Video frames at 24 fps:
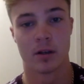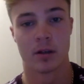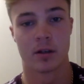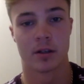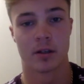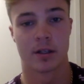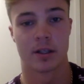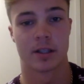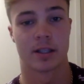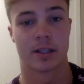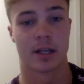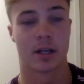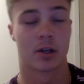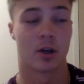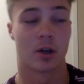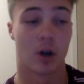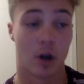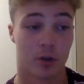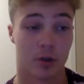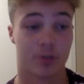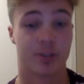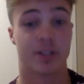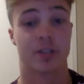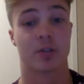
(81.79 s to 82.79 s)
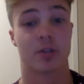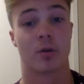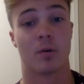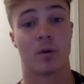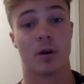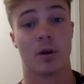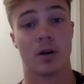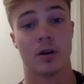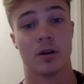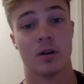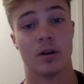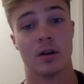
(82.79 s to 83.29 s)
qui est encore un
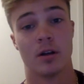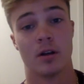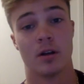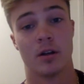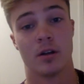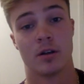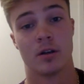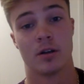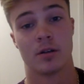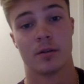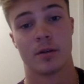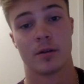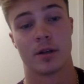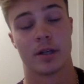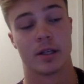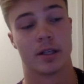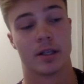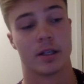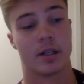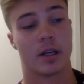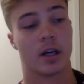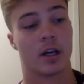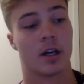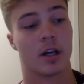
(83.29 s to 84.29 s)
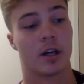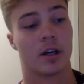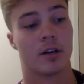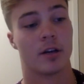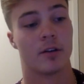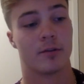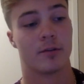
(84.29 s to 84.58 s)
détroit. Et euh,